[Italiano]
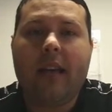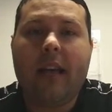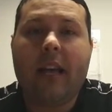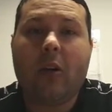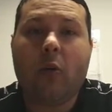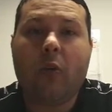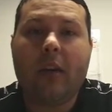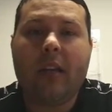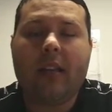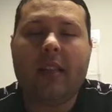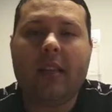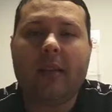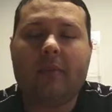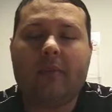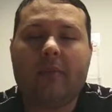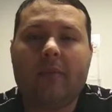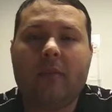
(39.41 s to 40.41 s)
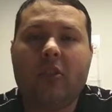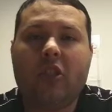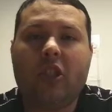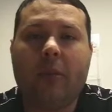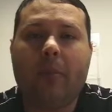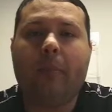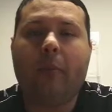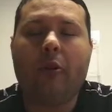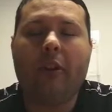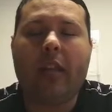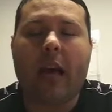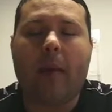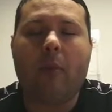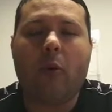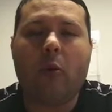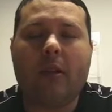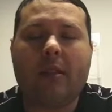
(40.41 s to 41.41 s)
E quindi ci
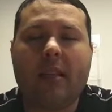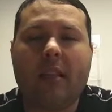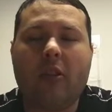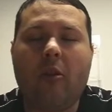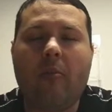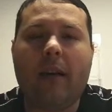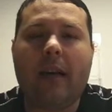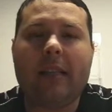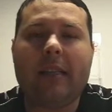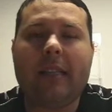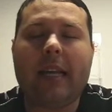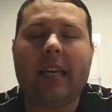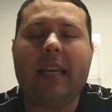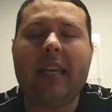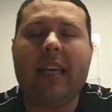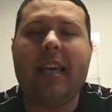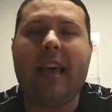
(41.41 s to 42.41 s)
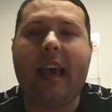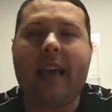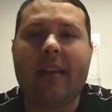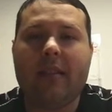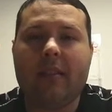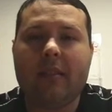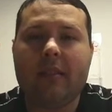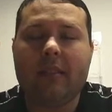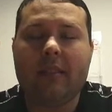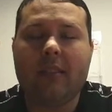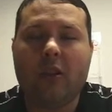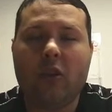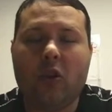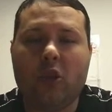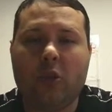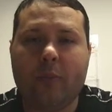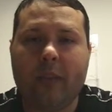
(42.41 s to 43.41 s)
poniamo questa domanda, chi è
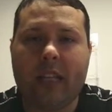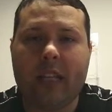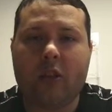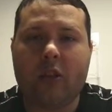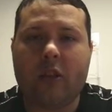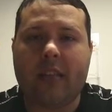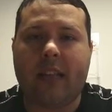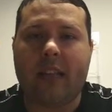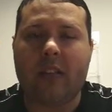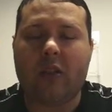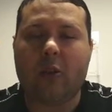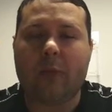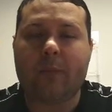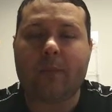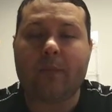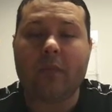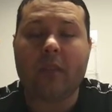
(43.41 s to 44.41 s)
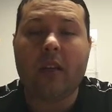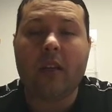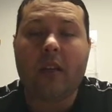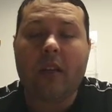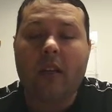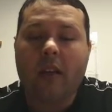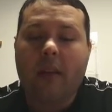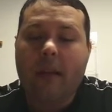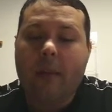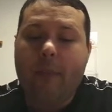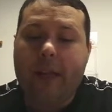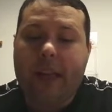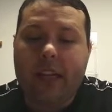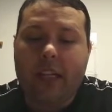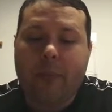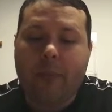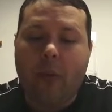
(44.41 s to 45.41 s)
lo Spirito Santo?
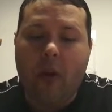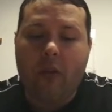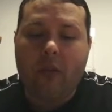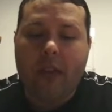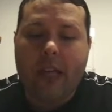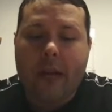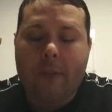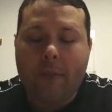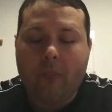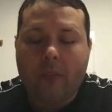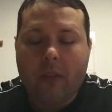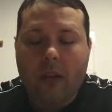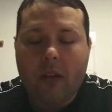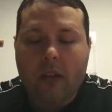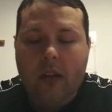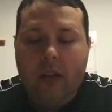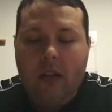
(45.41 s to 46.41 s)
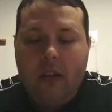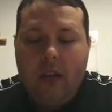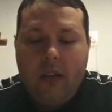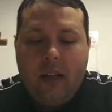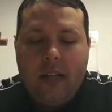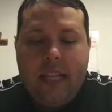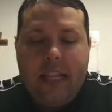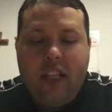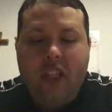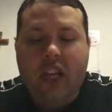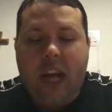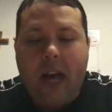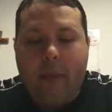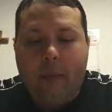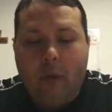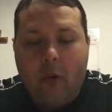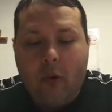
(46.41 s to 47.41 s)
Per rispondere
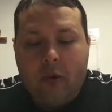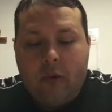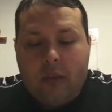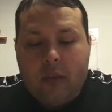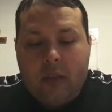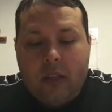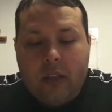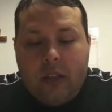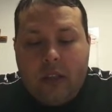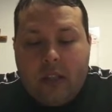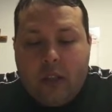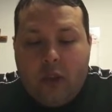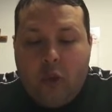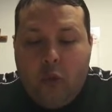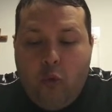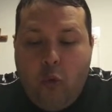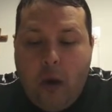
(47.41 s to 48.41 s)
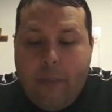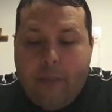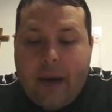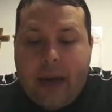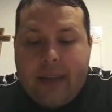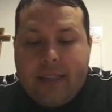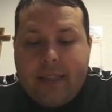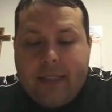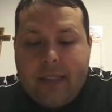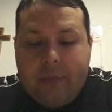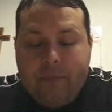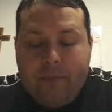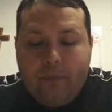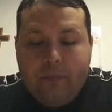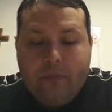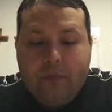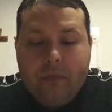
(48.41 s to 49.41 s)
leggiamo eh, due
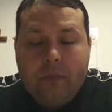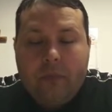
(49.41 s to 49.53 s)
passi